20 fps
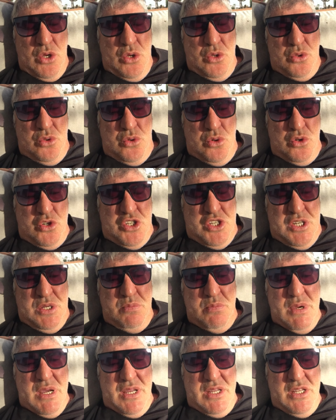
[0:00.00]
de
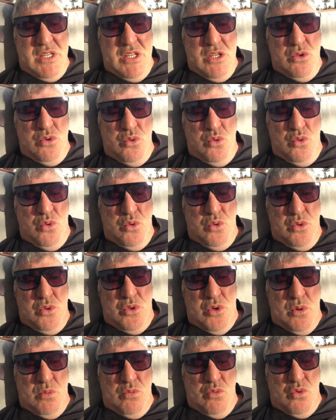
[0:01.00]
Shiba Inu
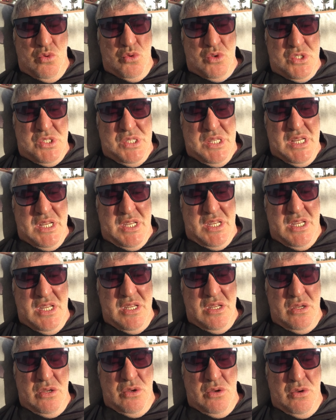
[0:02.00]
dans mon
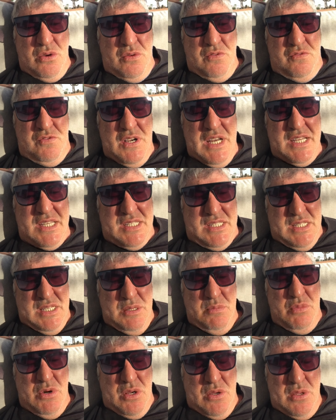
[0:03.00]
staking
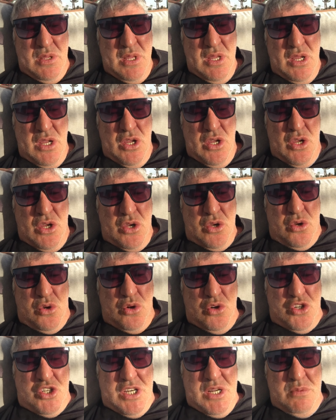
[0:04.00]
flexible
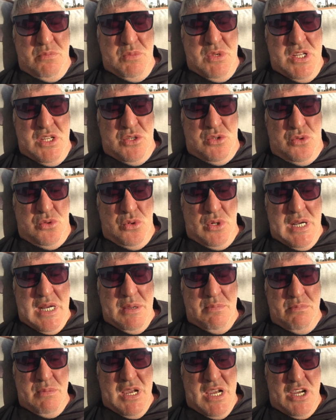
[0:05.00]
que j'ai mis sur la
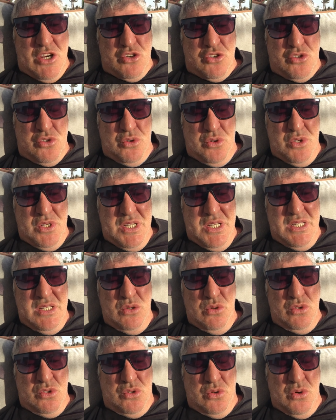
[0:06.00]
marge
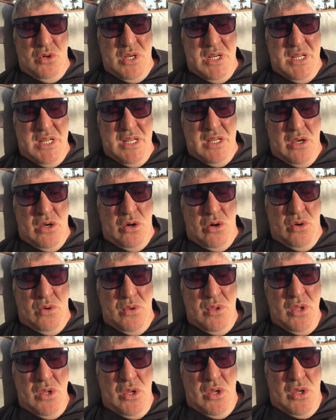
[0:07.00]
isolée
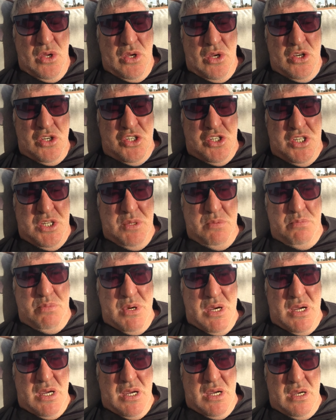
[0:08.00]
en
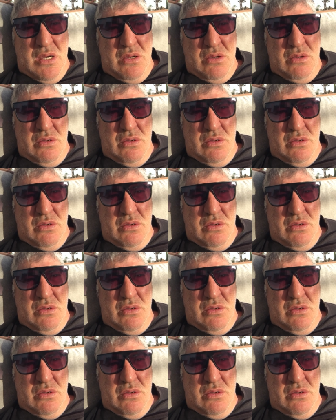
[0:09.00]
Shiba